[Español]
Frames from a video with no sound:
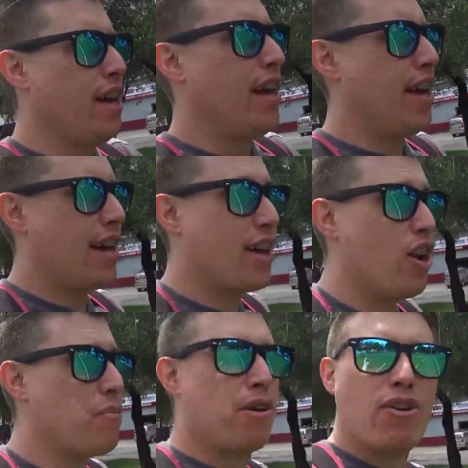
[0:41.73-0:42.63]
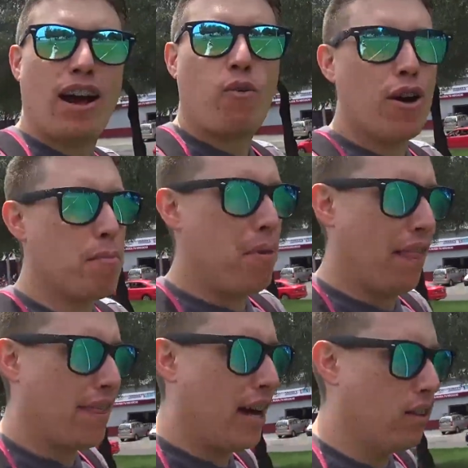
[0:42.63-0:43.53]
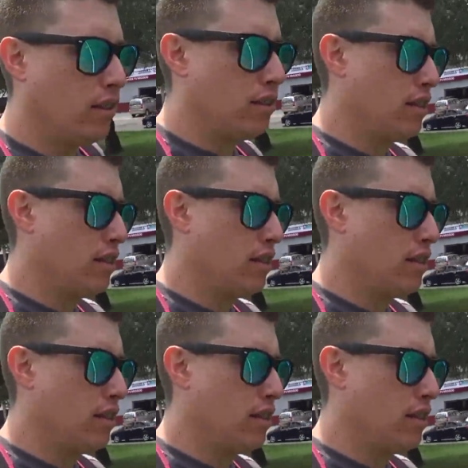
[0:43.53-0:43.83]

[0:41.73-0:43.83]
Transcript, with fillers: Eh, quiero armar un acuario plantado.